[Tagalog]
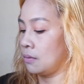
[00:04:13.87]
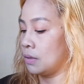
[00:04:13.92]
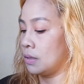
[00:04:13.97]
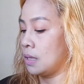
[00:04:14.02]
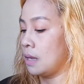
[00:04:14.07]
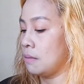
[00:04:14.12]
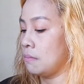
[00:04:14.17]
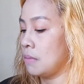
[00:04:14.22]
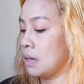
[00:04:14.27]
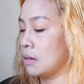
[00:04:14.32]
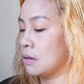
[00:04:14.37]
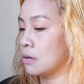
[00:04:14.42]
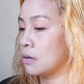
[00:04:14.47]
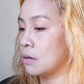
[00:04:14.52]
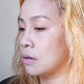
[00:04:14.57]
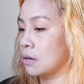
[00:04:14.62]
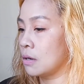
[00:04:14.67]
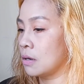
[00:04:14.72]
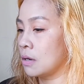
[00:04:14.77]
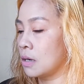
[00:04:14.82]
What time
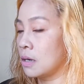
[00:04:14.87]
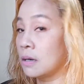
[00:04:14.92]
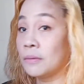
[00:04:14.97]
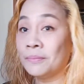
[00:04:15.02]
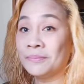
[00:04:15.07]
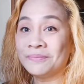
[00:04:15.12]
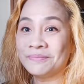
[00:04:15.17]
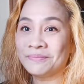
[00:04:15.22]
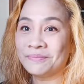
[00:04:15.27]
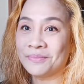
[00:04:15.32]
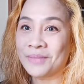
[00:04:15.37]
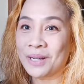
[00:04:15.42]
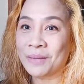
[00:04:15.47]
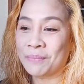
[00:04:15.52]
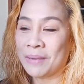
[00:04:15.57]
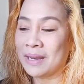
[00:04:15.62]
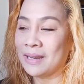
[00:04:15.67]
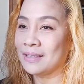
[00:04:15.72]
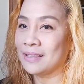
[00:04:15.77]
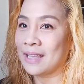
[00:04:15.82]
mirror?
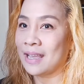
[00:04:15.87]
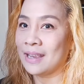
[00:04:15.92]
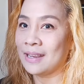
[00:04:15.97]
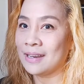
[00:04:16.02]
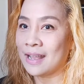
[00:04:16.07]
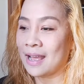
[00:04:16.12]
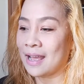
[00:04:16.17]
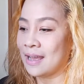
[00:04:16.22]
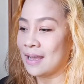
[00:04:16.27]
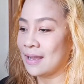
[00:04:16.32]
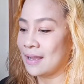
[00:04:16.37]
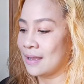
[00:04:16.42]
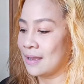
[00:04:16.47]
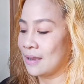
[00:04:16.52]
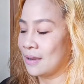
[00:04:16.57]
magpalit tayo ng